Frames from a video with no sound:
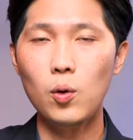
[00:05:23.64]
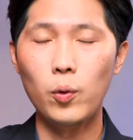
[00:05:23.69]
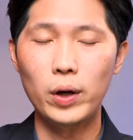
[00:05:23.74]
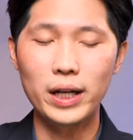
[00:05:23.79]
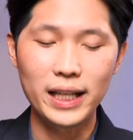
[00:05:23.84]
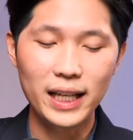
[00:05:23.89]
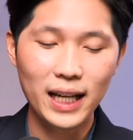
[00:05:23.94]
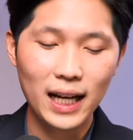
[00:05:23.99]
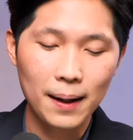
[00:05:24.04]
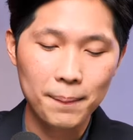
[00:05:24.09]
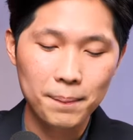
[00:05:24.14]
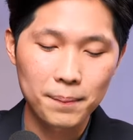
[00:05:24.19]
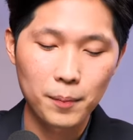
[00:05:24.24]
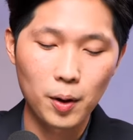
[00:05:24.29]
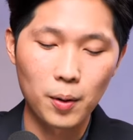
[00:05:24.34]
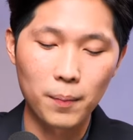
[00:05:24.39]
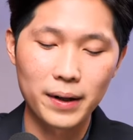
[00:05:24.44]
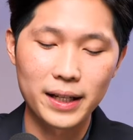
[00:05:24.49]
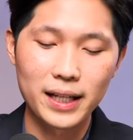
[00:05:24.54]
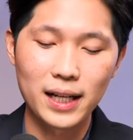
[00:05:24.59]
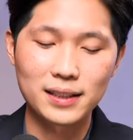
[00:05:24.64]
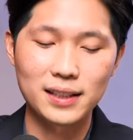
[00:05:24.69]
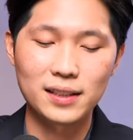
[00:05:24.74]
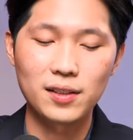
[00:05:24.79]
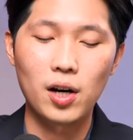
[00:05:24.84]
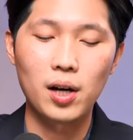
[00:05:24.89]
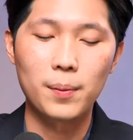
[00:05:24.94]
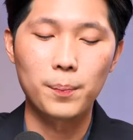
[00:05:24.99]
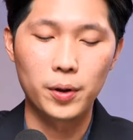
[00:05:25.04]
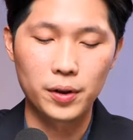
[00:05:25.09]
วันนี้ครับผมเลยอยากจะ
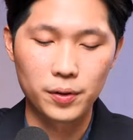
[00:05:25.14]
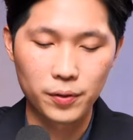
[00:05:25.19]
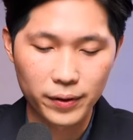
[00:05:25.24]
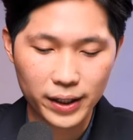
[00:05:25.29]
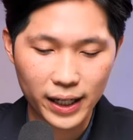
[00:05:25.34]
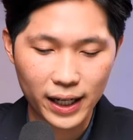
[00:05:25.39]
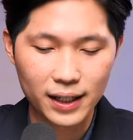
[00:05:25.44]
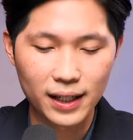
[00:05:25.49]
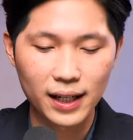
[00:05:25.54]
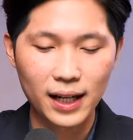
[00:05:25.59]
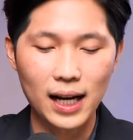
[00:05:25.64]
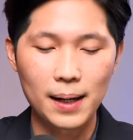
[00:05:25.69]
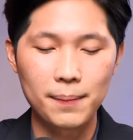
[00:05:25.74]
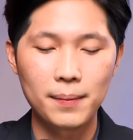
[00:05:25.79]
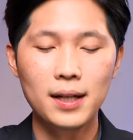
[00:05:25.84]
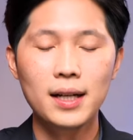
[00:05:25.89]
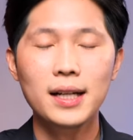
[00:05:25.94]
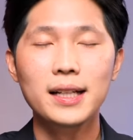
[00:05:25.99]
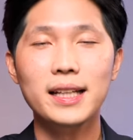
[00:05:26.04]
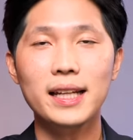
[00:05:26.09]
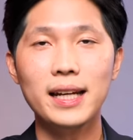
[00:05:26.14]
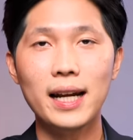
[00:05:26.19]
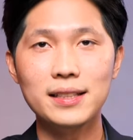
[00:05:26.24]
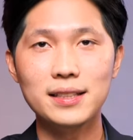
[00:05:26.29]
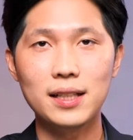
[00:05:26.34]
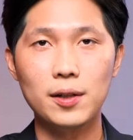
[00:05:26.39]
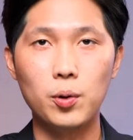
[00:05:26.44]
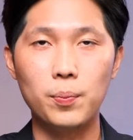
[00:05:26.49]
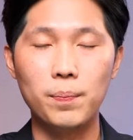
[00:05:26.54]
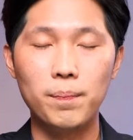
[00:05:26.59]
ถอดบทเรียนนะครับที่ได้
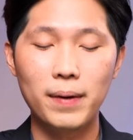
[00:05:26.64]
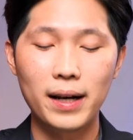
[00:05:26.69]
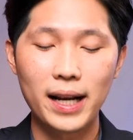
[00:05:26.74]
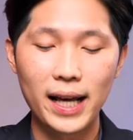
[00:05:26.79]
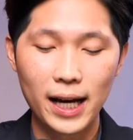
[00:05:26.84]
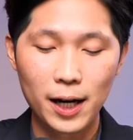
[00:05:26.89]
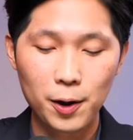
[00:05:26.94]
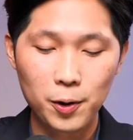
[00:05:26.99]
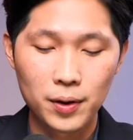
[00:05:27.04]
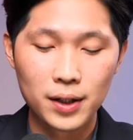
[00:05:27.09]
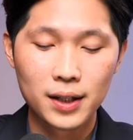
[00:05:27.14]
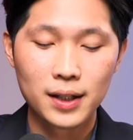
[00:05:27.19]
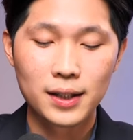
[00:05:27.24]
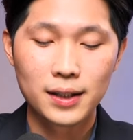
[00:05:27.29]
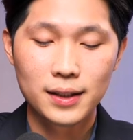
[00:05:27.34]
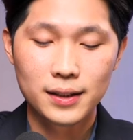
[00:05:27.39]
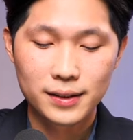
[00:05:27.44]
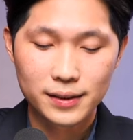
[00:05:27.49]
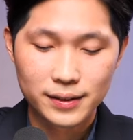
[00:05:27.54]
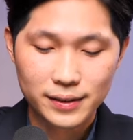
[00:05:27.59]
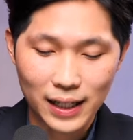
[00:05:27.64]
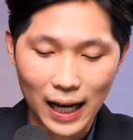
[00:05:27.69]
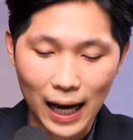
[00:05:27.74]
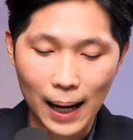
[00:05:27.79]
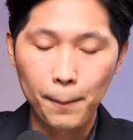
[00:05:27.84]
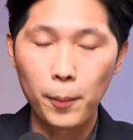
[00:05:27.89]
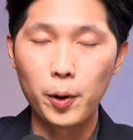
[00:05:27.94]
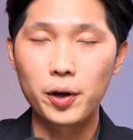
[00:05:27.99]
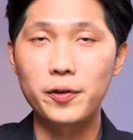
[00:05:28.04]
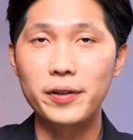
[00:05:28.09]
สรุปมาแล้ว
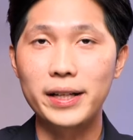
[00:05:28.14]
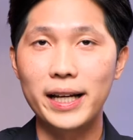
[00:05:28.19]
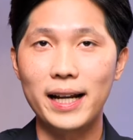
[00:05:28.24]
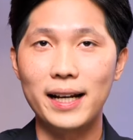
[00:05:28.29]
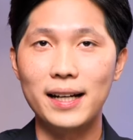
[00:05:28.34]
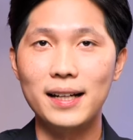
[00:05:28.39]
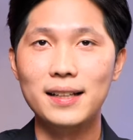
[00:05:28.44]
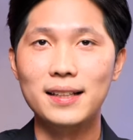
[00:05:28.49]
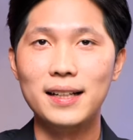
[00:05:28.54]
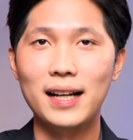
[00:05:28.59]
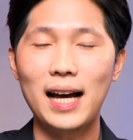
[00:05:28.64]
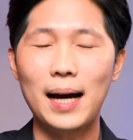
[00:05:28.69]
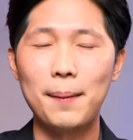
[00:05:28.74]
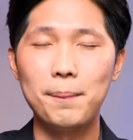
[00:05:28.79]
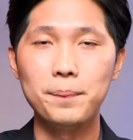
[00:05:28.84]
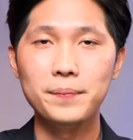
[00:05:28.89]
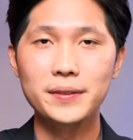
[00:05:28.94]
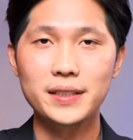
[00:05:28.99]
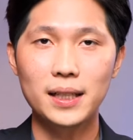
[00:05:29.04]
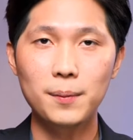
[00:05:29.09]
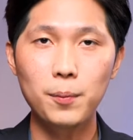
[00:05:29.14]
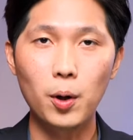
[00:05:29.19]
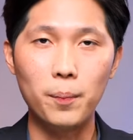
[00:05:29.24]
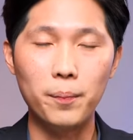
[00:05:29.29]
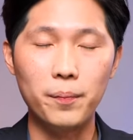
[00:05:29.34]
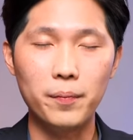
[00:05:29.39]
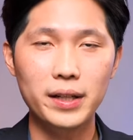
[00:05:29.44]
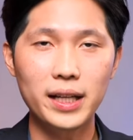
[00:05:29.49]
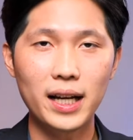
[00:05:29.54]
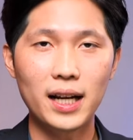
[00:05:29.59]
3บทเรียนนะครับซึ่งผม
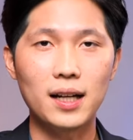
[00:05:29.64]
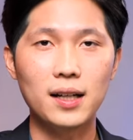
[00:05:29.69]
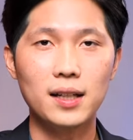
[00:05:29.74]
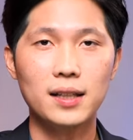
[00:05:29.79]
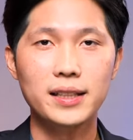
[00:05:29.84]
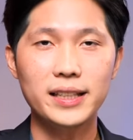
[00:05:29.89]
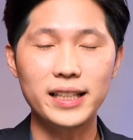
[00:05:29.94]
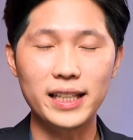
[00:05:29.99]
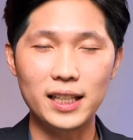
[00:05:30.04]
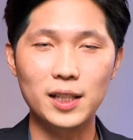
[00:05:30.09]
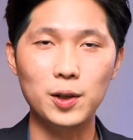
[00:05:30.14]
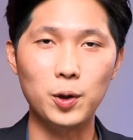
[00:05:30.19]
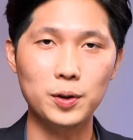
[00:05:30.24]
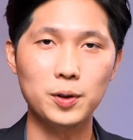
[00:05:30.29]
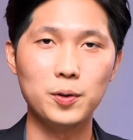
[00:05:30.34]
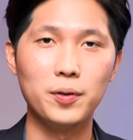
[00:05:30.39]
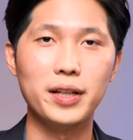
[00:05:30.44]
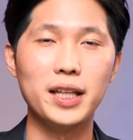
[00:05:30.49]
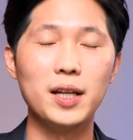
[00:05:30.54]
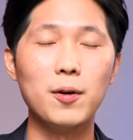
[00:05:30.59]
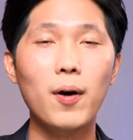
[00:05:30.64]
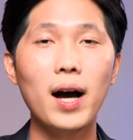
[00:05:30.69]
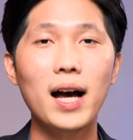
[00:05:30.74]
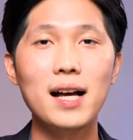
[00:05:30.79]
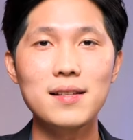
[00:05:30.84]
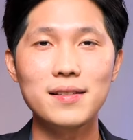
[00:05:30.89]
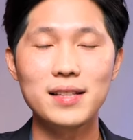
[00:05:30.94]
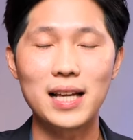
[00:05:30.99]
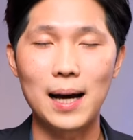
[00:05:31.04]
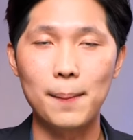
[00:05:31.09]
เรียกคีย์โน้ตตัวนี้ว่า
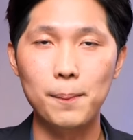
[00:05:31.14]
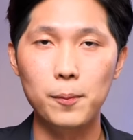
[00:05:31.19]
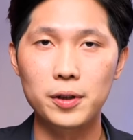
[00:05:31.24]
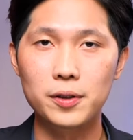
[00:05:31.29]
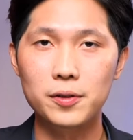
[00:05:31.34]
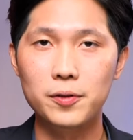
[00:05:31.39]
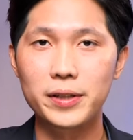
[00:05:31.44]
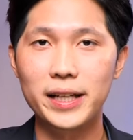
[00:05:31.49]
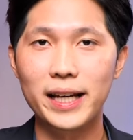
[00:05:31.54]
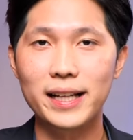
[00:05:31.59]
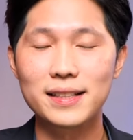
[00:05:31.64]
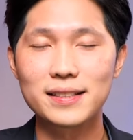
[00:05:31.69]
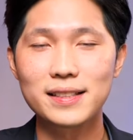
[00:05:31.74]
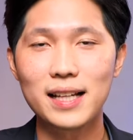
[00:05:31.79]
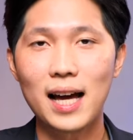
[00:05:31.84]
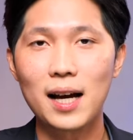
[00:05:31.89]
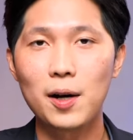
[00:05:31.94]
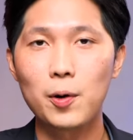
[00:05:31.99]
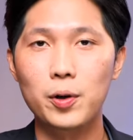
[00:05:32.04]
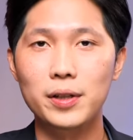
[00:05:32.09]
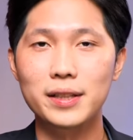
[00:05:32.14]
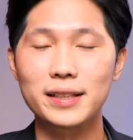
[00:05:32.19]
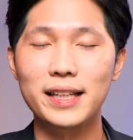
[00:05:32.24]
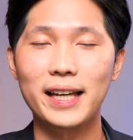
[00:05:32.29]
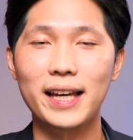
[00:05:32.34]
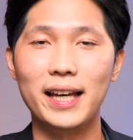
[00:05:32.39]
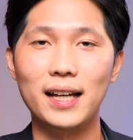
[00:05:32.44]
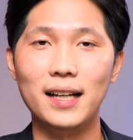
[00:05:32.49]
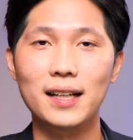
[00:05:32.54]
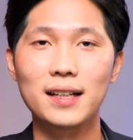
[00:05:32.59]
3บทเรียนสร้างคน
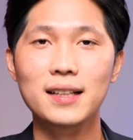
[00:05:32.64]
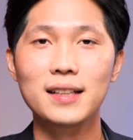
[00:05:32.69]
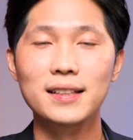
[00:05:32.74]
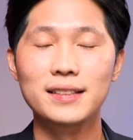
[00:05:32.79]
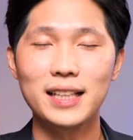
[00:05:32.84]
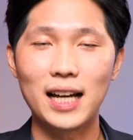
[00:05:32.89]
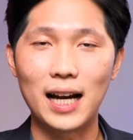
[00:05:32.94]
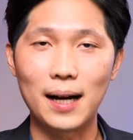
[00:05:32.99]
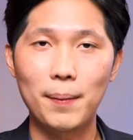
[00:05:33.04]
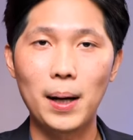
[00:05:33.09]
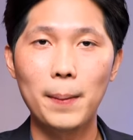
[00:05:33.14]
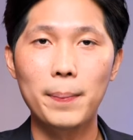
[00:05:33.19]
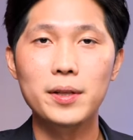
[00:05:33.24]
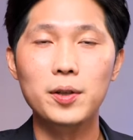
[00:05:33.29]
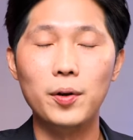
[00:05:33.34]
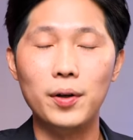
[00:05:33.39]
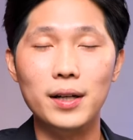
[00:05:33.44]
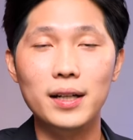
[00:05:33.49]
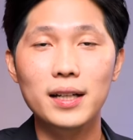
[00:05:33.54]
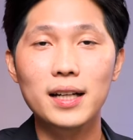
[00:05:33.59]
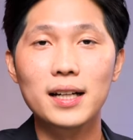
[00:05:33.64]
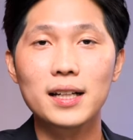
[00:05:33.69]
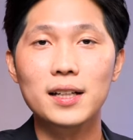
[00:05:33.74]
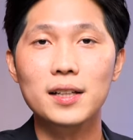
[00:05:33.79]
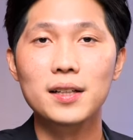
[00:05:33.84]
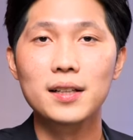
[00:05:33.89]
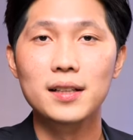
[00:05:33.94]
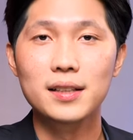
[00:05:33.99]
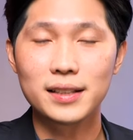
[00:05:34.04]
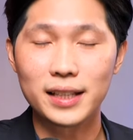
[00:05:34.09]
เก่งจากภาพยนตร์เรื่อง
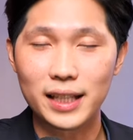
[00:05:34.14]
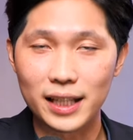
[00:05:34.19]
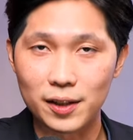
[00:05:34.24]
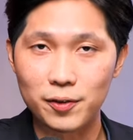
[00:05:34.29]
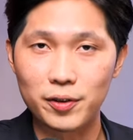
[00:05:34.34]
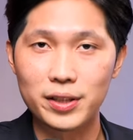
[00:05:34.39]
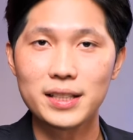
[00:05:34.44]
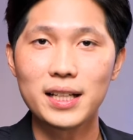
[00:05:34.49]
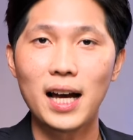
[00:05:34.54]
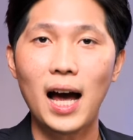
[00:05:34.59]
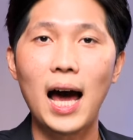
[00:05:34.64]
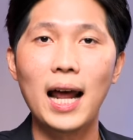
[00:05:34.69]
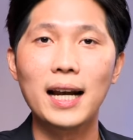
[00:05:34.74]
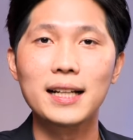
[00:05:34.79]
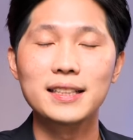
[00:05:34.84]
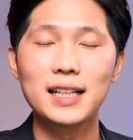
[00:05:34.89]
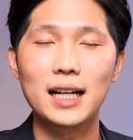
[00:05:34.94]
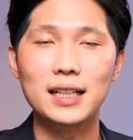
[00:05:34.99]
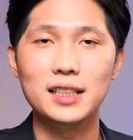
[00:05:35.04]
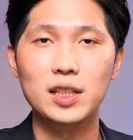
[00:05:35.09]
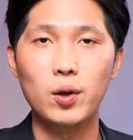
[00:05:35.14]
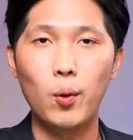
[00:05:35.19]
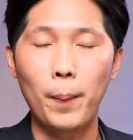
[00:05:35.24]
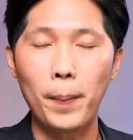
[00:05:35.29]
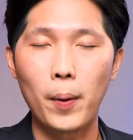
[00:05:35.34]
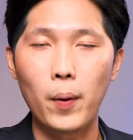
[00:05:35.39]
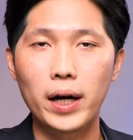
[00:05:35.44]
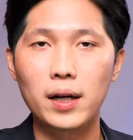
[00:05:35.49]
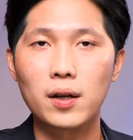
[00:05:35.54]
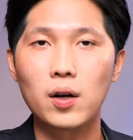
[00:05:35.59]
King Richard จากชีว
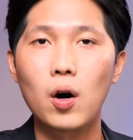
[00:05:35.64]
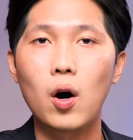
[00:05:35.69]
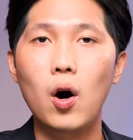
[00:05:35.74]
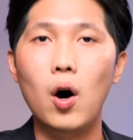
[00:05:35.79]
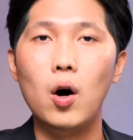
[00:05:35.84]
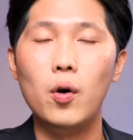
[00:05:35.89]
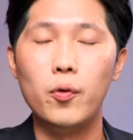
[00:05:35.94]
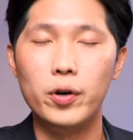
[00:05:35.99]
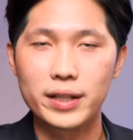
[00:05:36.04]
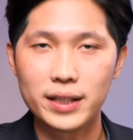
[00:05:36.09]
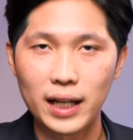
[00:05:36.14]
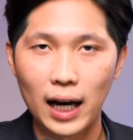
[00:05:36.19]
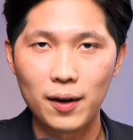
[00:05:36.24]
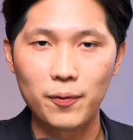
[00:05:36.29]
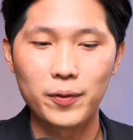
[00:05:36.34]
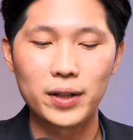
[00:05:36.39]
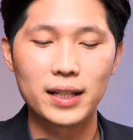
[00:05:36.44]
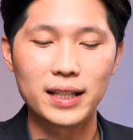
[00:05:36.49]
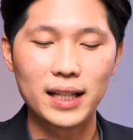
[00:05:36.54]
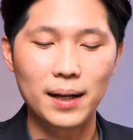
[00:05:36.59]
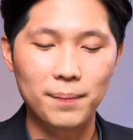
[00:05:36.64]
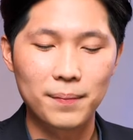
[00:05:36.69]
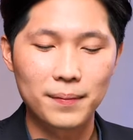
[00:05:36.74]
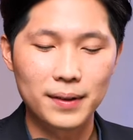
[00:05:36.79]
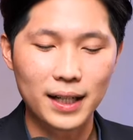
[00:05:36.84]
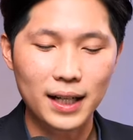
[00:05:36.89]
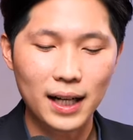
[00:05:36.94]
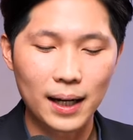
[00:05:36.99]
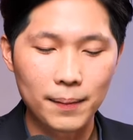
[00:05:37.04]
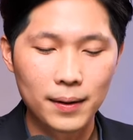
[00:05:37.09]
ประวัติของ Richard Williams
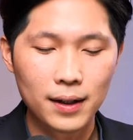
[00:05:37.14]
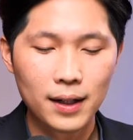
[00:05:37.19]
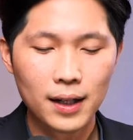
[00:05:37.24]
นะครับ